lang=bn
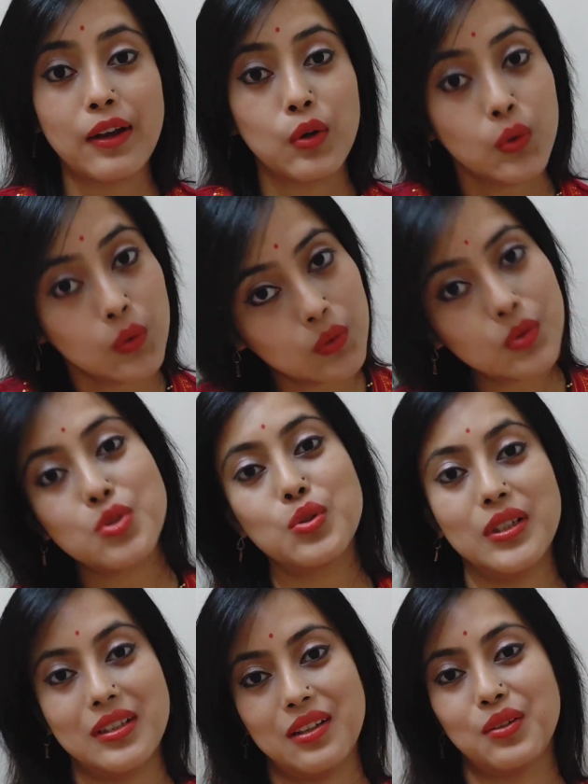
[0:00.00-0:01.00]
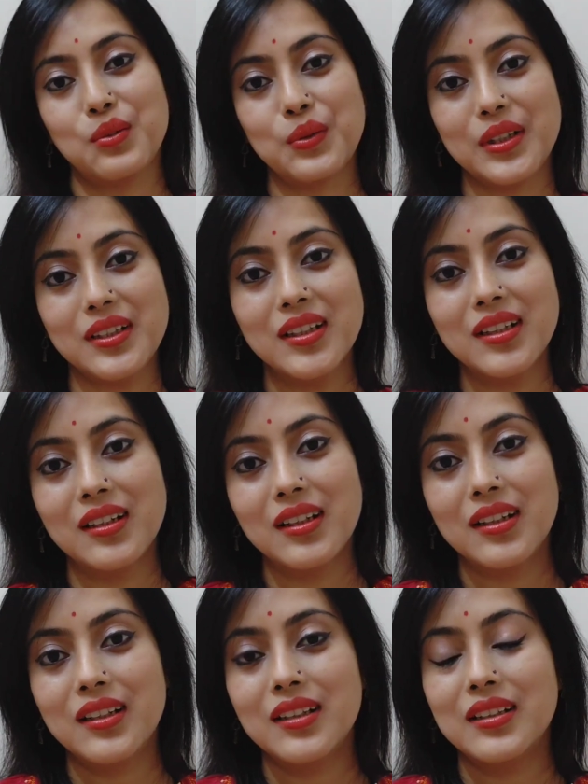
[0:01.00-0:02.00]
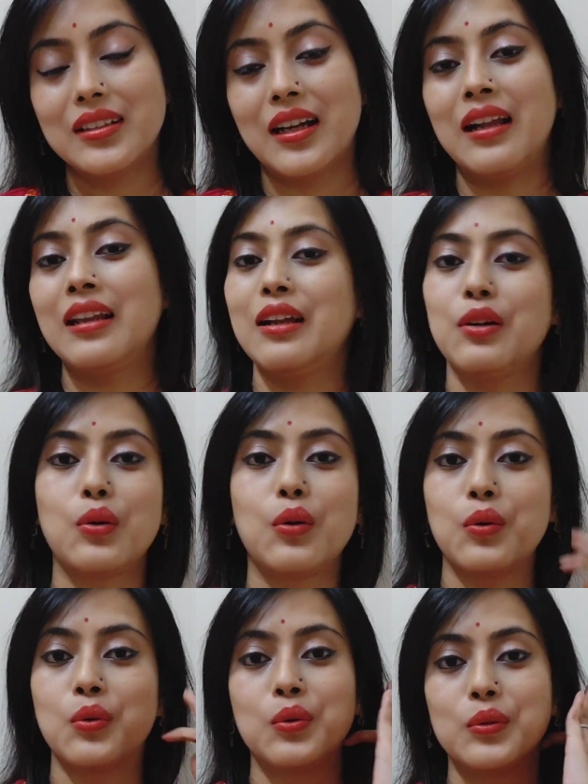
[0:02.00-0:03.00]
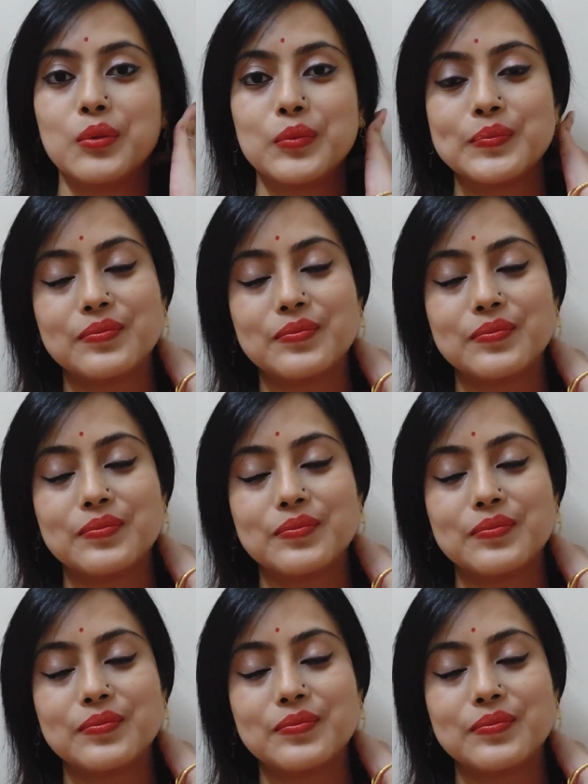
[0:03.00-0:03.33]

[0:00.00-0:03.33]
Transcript: এখনও যদি না করি তাহলে আর কখন